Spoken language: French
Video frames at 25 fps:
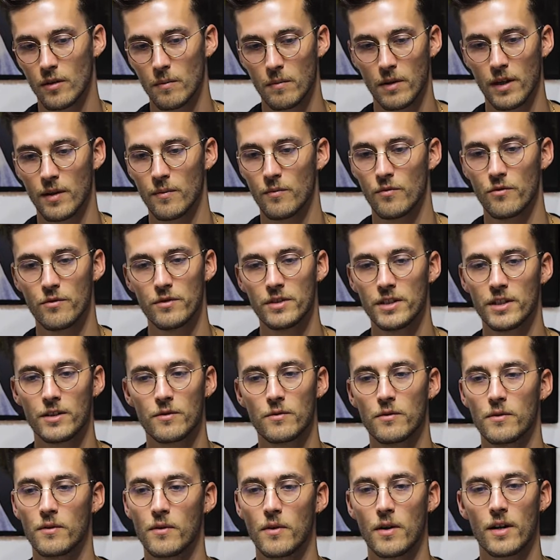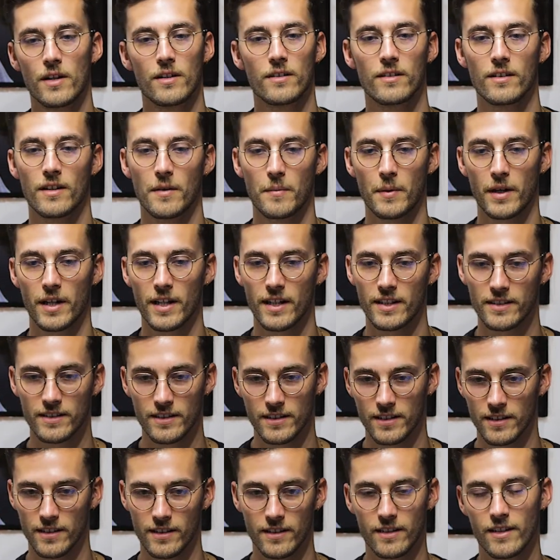comme la musique ou quoi, après,
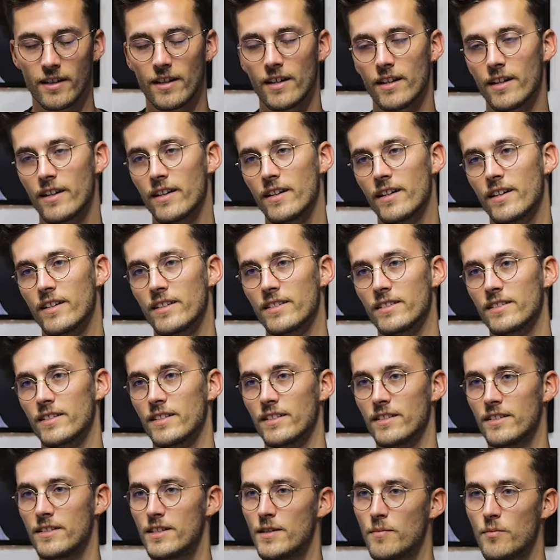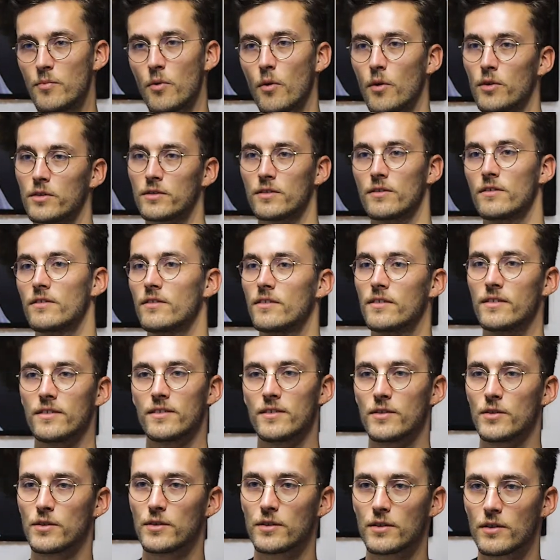c'est, c'est 10%
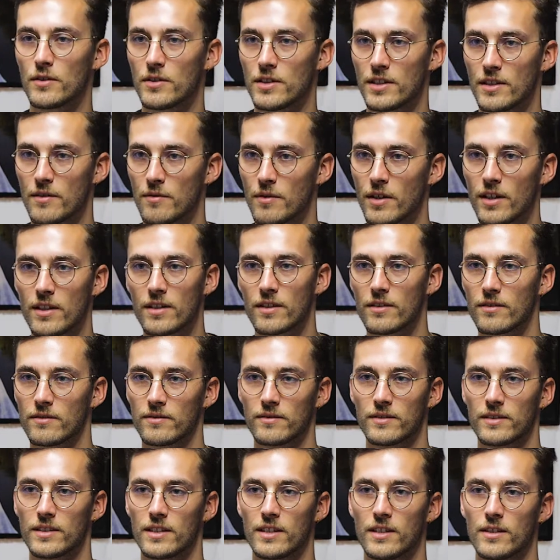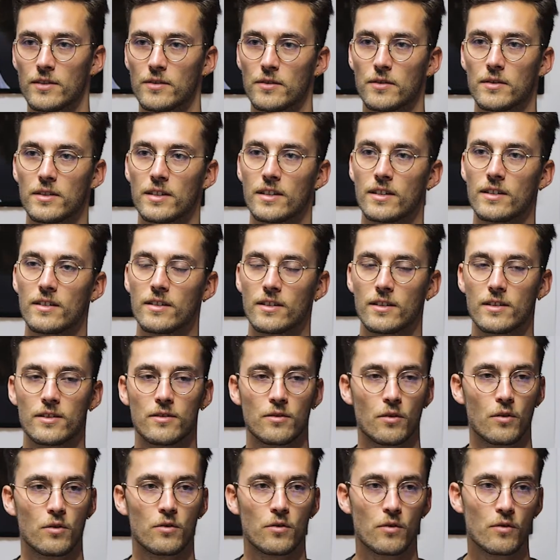euh, de ce que j'ai fait qui sont sélectionnés et qui
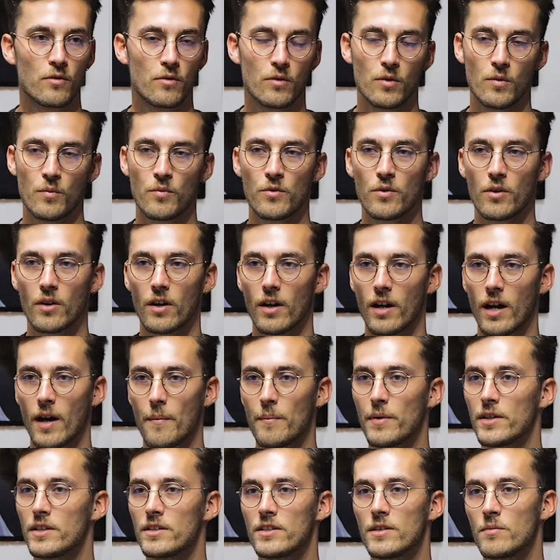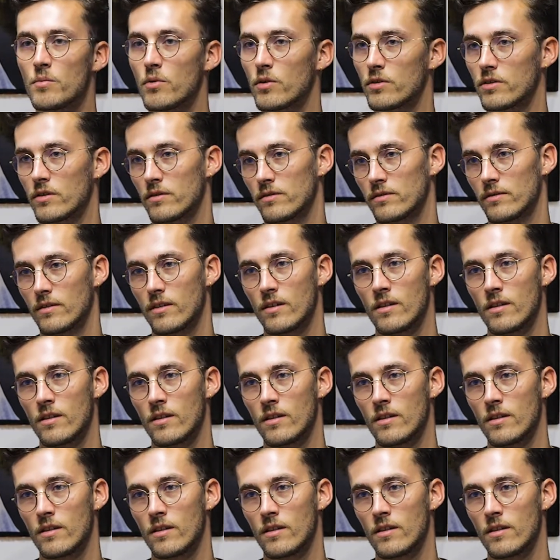se retrouvent au mur, à, à peine 10%.